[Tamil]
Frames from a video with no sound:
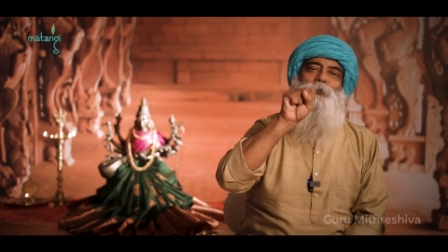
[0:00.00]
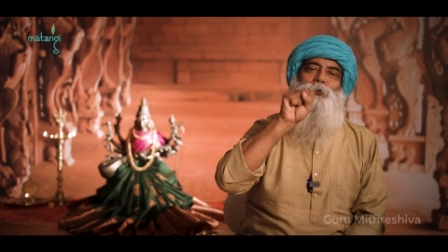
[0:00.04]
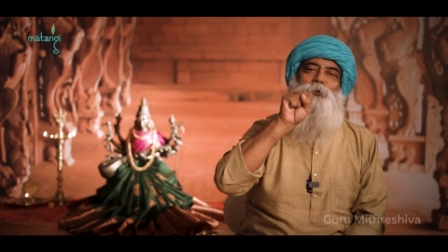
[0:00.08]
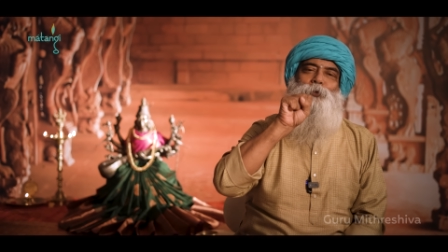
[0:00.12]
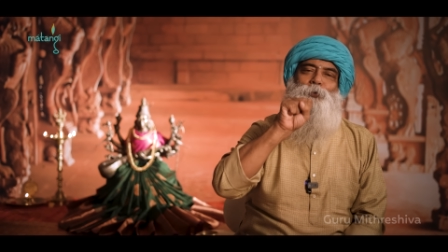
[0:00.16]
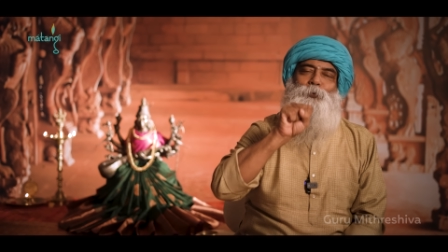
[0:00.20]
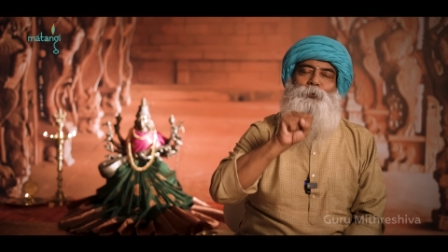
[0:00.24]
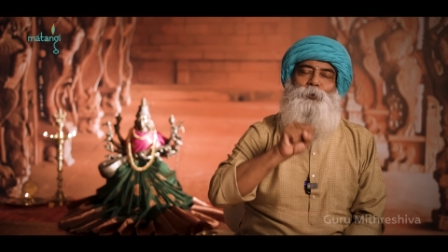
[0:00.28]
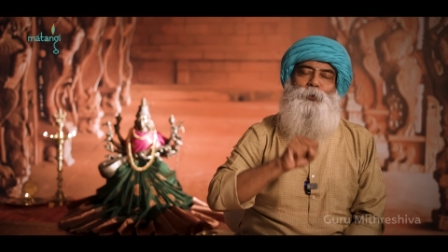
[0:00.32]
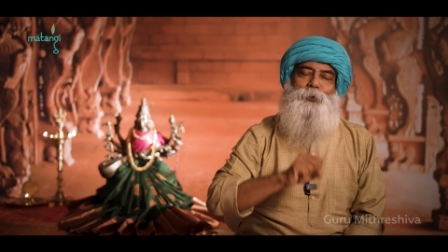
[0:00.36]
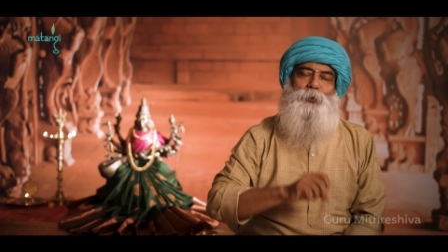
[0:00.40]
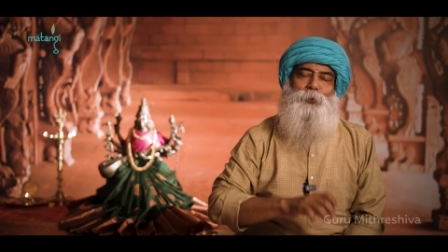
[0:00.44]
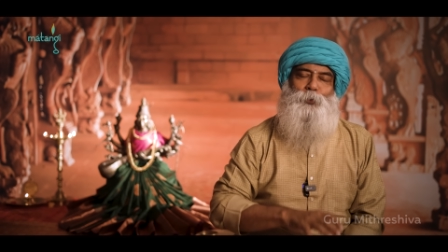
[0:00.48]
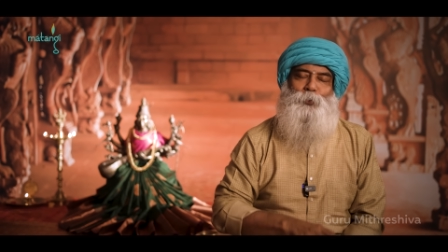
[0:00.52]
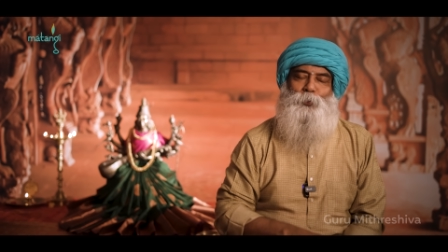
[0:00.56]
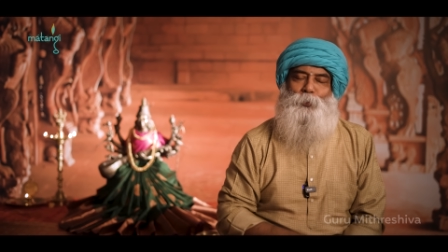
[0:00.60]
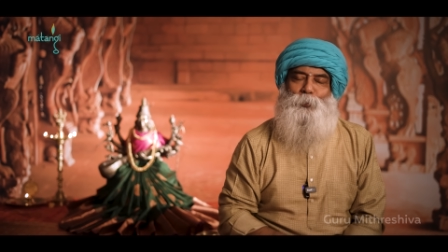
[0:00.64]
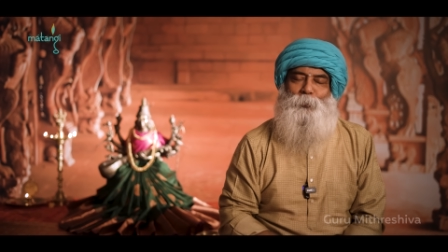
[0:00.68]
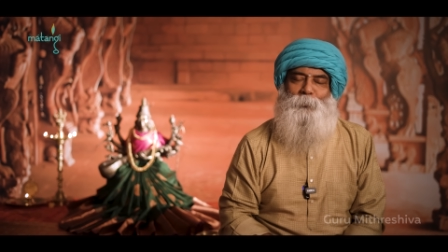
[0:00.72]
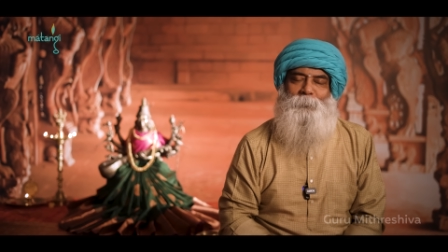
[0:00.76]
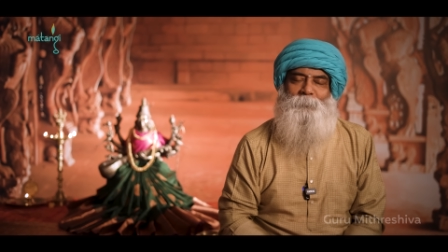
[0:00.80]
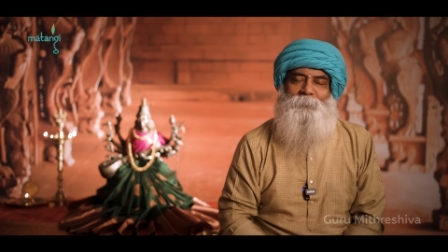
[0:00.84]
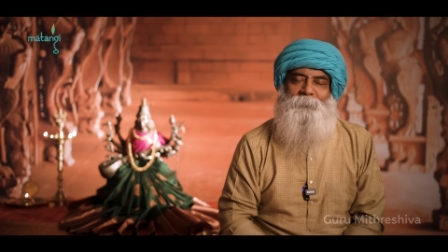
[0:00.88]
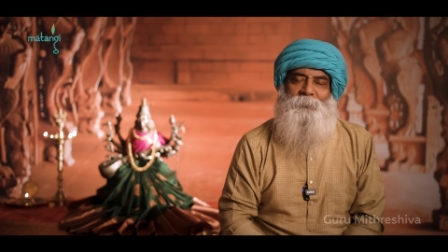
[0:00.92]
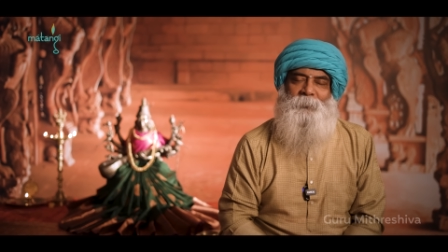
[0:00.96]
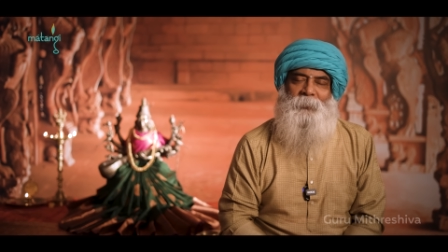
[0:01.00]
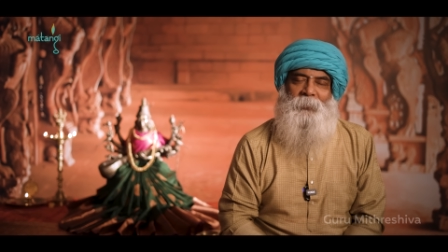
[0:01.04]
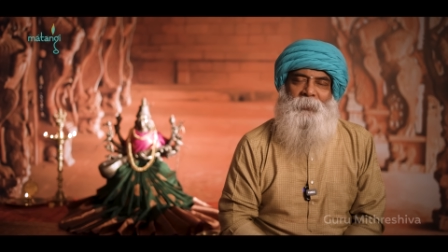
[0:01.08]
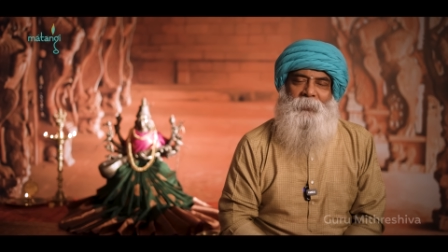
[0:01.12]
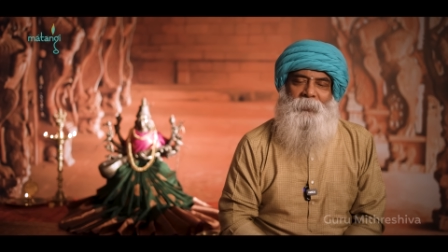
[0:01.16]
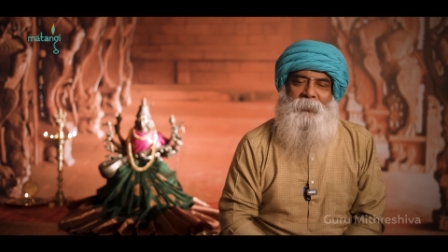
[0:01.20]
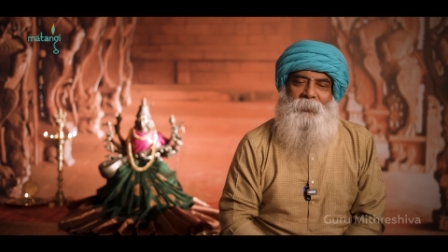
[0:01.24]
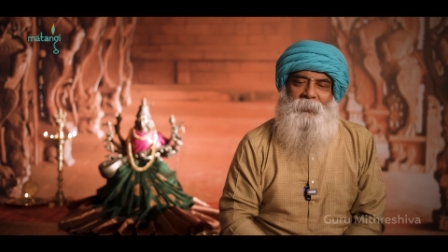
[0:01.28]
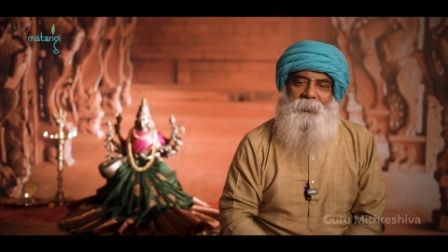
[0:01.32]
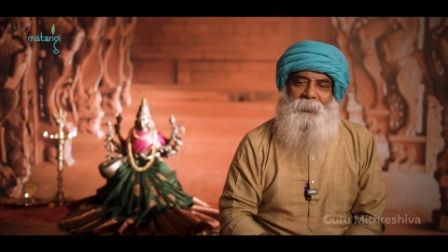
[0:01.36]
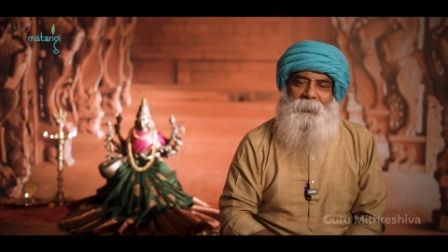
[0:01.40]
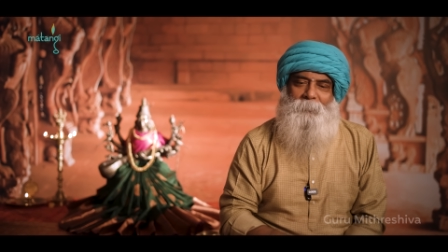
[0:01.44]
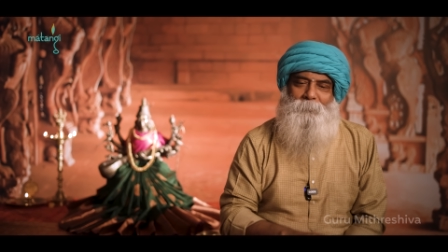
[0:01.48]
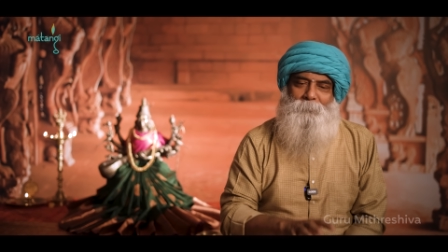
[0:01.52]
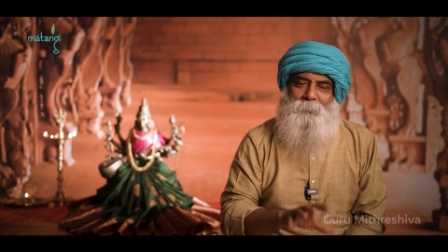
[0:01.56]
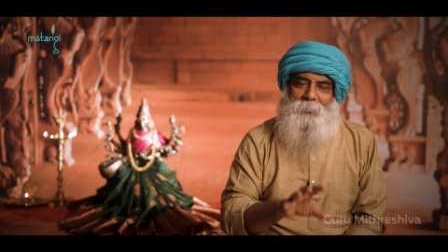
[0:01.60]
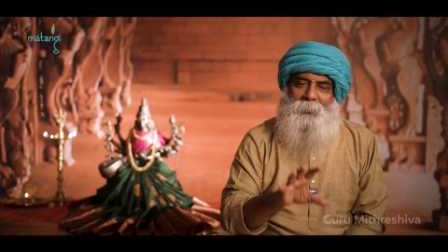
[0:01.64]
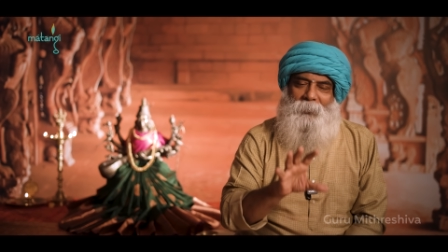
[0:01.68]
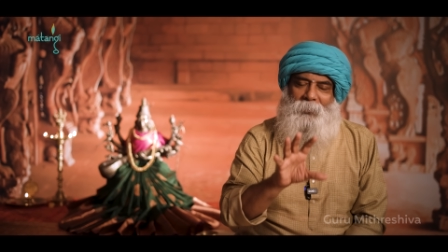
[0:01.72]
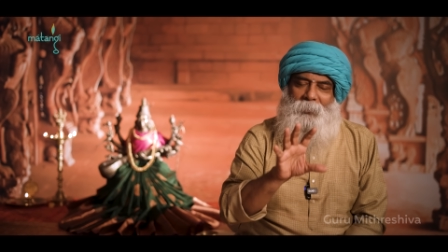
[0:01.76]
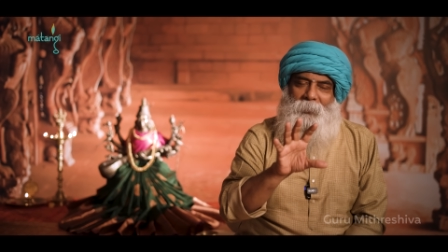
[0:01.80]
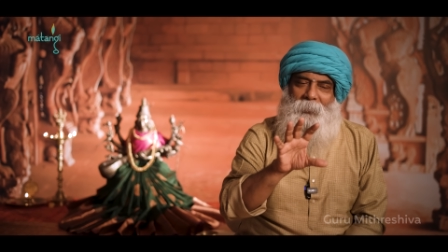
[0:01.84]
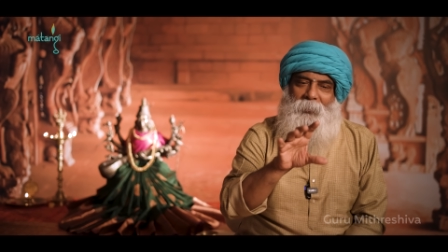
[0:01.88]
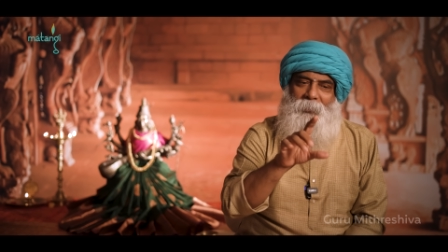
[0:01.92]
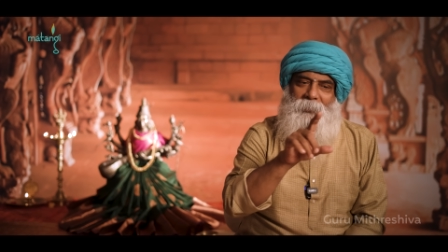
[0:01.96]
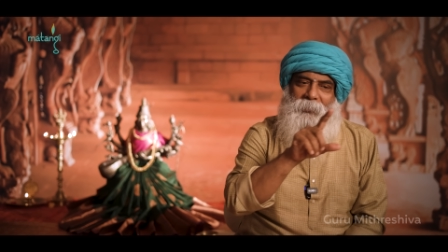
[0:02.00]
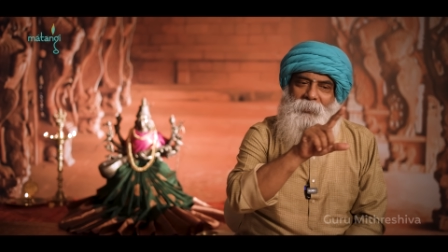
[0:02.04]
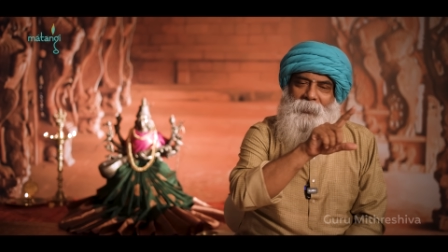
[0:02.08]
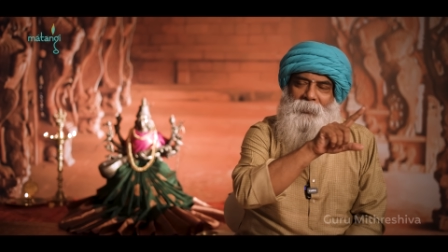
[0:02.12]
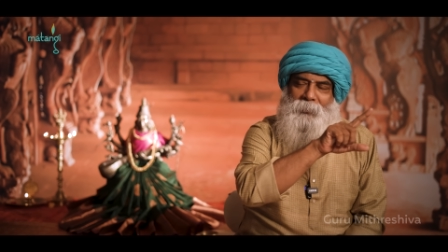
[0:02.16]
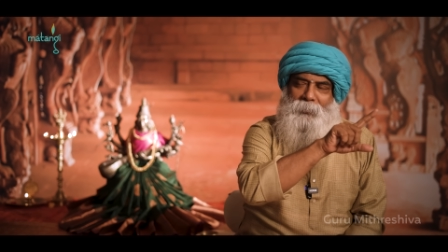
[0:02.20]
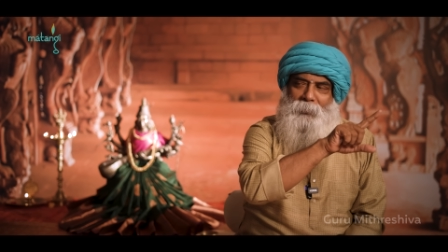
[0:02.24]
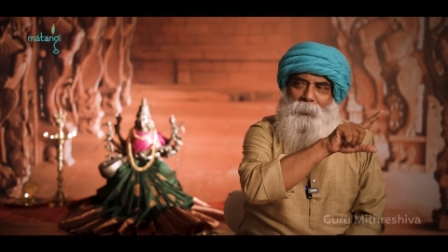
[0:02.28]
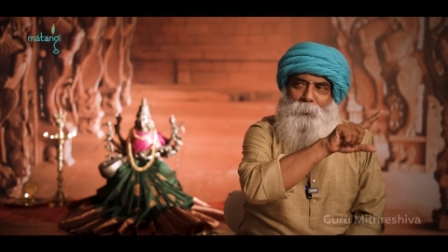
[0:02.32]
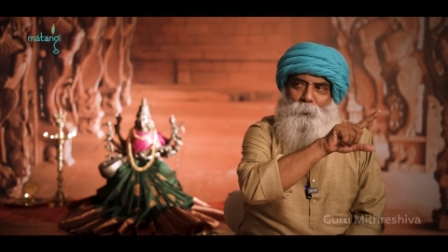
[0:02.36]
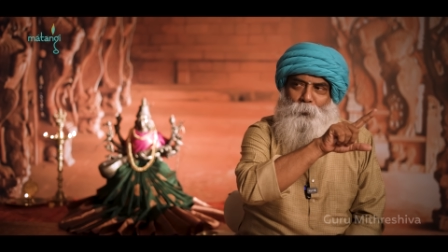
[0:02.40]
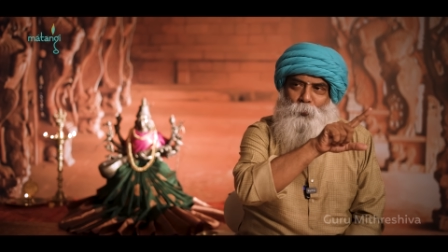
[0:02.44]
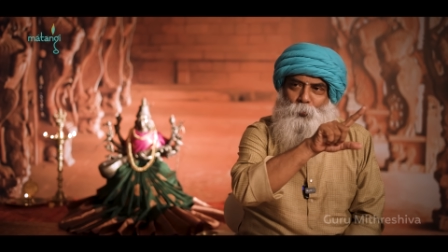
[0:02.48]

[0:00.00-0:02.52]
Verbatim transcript: பிடிச்சி வச்சுக்கிறோம் இப்போ இந்த